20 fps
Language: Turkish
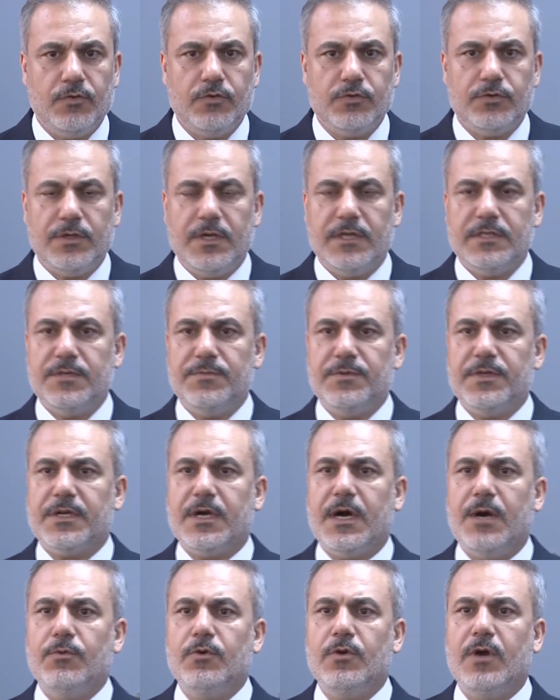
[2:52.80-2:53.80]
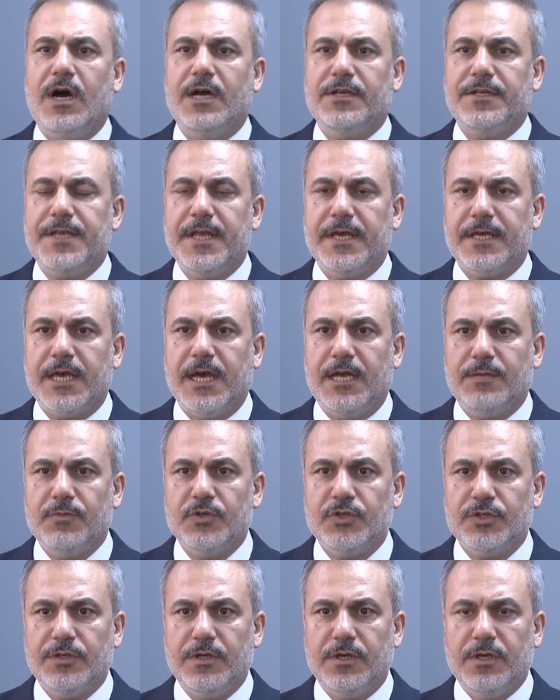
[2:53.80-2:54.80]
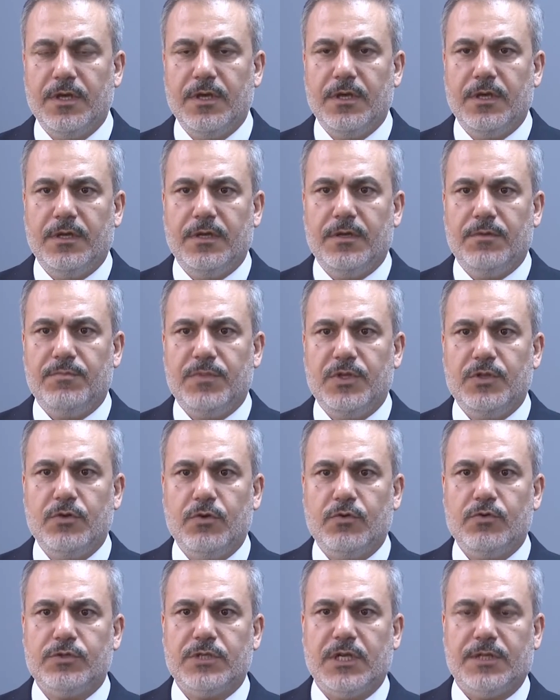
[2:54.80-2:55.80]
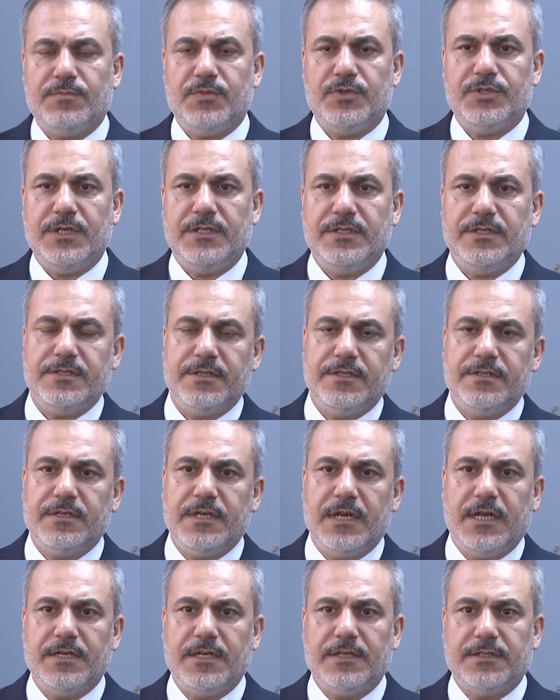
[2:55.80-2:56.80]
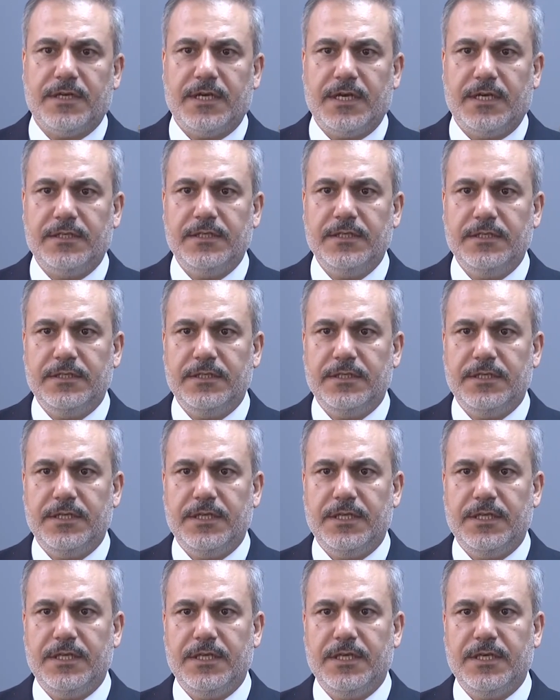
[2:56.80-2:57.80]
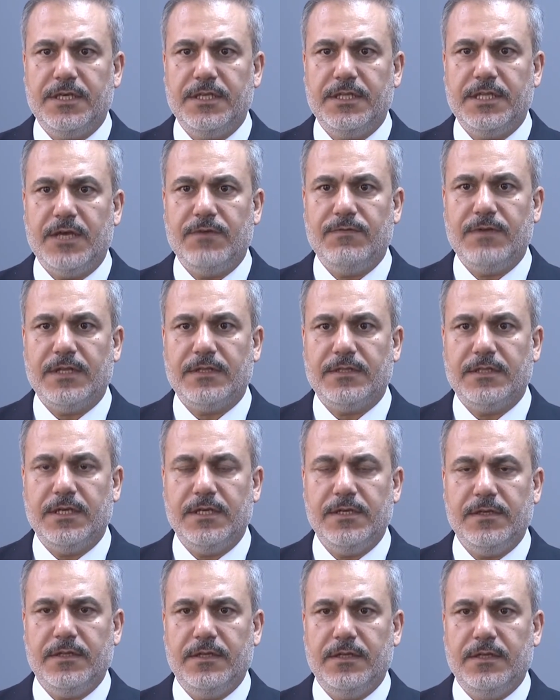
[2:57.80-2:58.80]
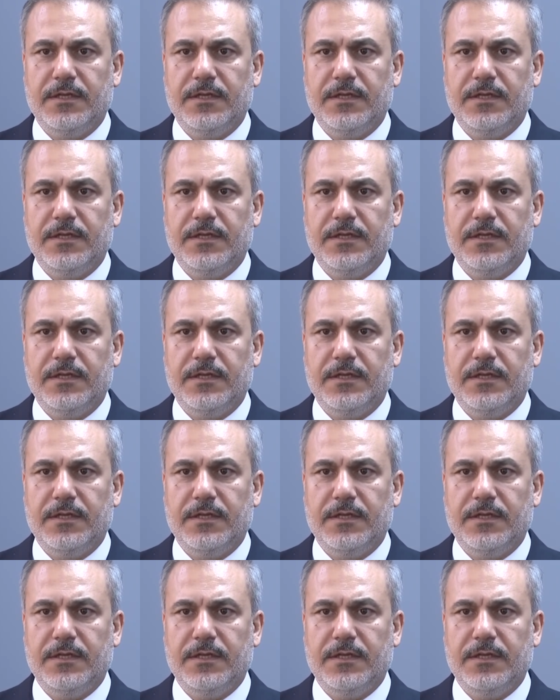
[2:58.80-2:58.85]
uluslararası bir kabul haline gelmiş 1967 sınırlarına dayalı iki devletli